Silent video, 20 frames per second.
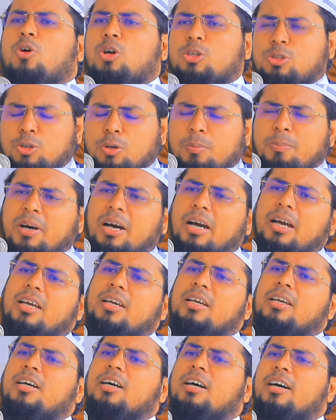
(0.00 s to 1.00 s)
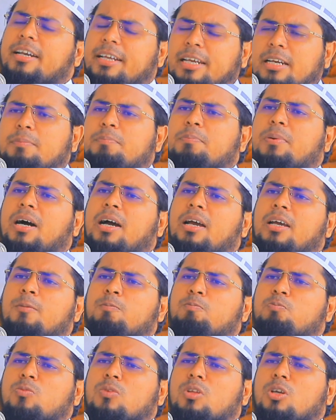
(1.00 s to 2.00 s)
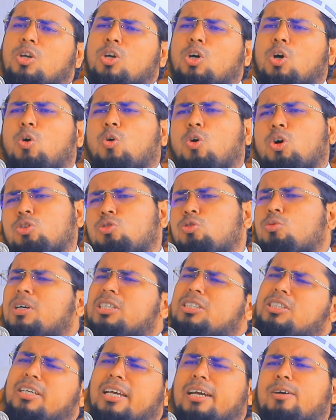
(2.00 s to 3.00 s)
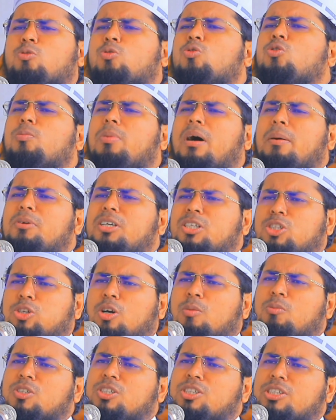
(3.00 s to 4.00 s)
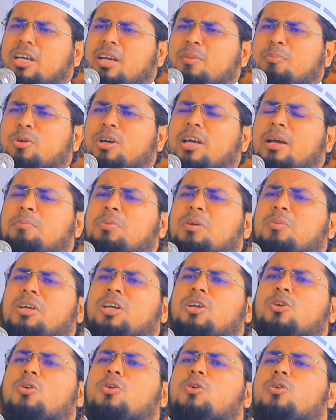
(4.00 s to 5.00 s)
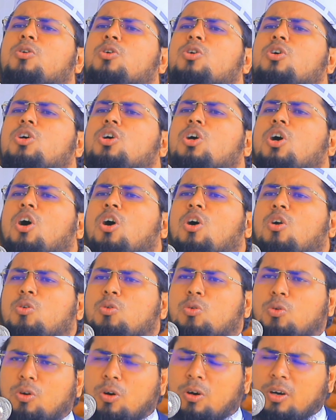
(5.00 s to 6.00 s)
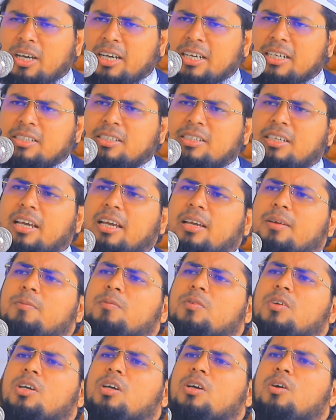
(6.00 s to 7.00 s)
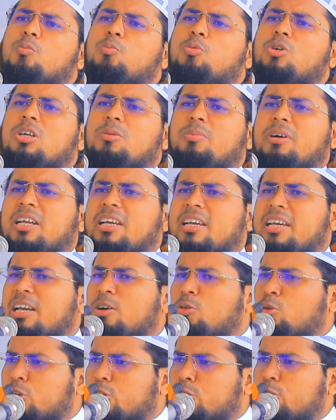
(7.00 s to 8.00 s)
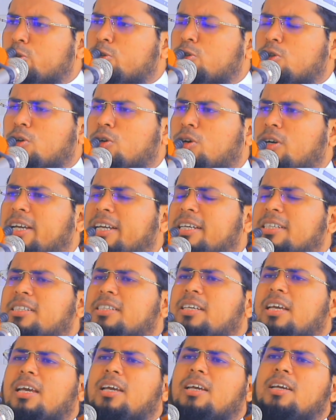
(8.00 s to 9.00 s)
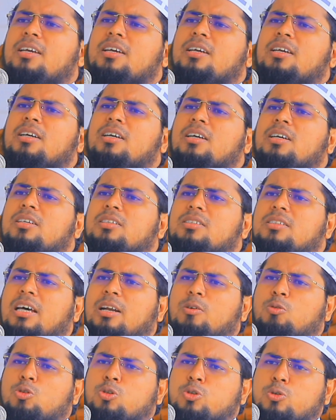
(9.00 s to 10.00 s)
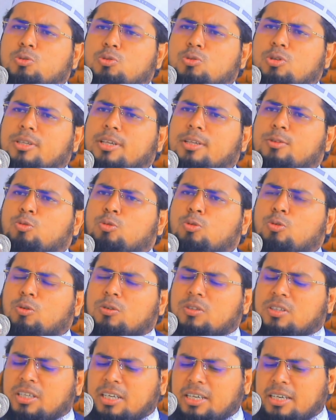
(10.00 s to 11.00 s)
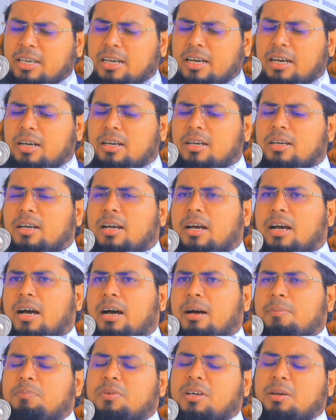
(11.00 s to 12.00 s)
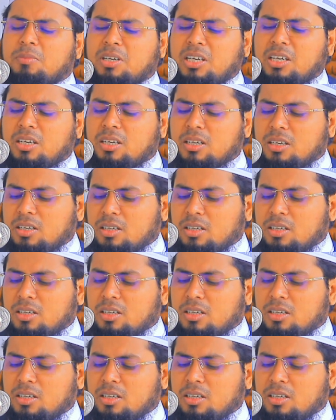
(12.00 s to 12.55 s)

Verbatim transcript: কর্জ পায় ঋণ পায় অথবা যে কোনোভাবেই সমস্যায় পড়ে বিভিন্ন রোগ হয়ে গেছে পরিবারে কেউ অসুস্থ হয়ে গেছে তার অসুস্থতা দূর করতে গিয়া আপনি আমি